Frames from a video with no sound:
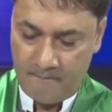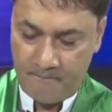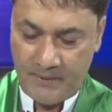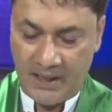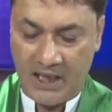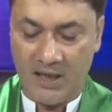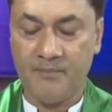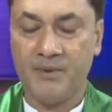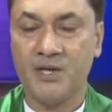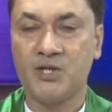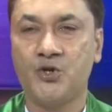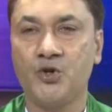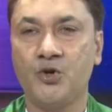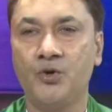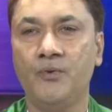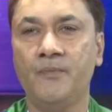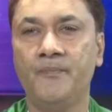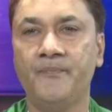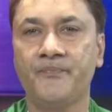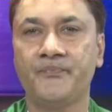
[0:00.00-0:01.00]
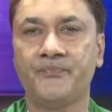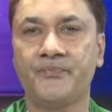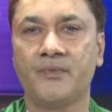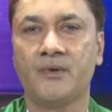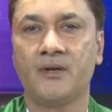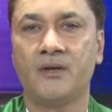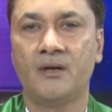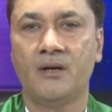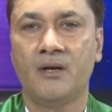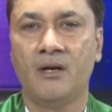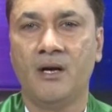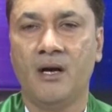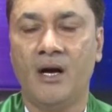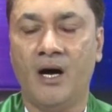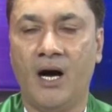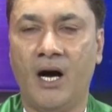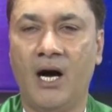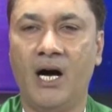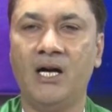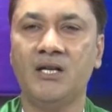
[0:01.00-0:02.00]
प्यारे बच्चों
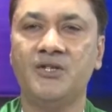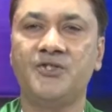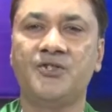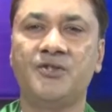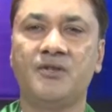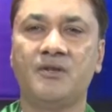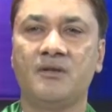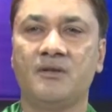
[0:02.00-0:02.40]
आज